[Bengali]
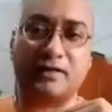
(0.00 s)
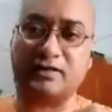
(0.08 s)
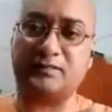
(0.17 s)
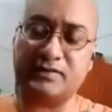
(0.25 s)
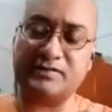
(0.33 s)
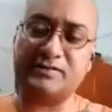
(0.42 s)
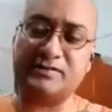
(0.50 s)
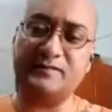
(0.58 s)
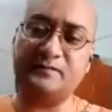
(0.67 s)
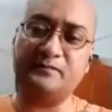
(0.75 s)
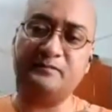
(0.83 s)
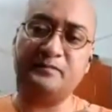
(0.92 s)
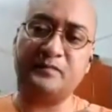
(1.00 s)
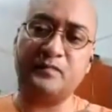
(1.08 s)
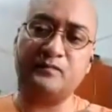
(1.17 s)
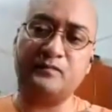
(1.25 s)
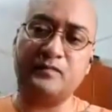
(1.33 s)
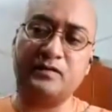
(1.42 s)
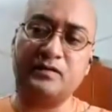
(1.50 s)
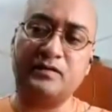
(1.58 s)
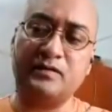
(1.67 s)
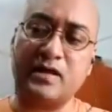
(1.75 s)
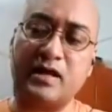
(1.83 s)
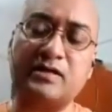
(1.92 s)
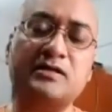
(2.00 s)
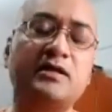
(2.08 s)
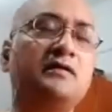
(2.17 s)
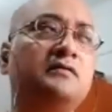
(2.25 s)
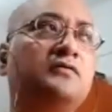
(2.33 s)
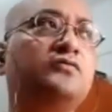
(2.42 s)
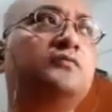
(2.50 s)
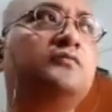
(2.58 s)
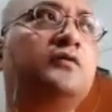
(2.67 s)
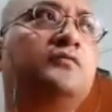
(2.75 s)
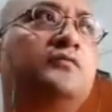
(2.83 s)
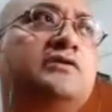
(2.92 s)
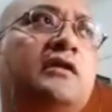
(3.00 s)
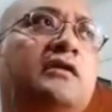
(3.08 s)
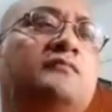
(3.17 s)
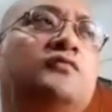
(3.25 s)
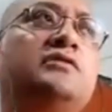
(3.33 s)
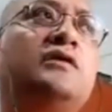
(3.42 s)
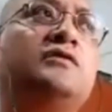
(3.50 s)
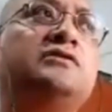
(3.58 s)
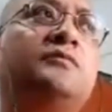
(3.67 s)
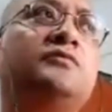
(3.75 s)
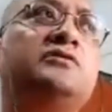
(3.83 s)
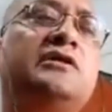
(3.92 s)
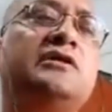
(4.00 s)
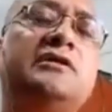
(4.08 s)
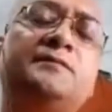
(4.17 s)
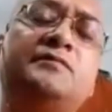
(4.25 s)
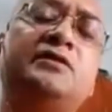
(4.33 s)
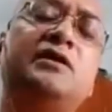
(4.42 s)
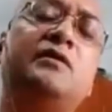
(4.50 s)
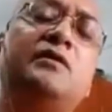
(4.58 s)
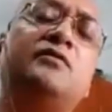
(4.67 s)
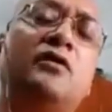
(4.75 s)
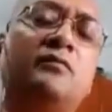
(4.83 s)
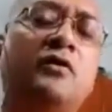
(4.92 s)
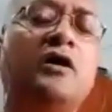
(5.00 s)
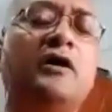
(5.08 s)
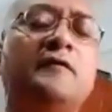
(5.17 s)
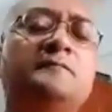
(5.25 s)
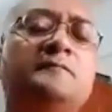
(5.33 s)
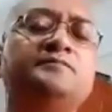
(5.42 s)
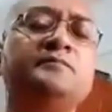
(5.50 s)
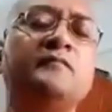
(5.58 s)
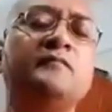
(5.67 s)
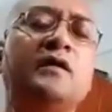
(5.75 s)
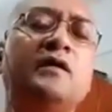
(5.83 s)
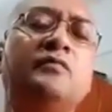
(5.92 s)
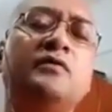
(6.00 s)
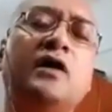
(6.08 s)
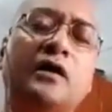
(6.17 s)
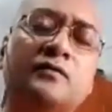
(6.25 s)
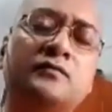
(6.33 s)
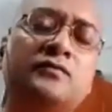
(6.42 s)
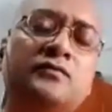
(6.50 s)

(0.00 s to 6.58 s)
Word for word: পেয়েছি একটি নতুন ব্রহ্মচারীর মধ্যেও যেমন সে দীপ্তি এবং অভয় এবং আনন্দ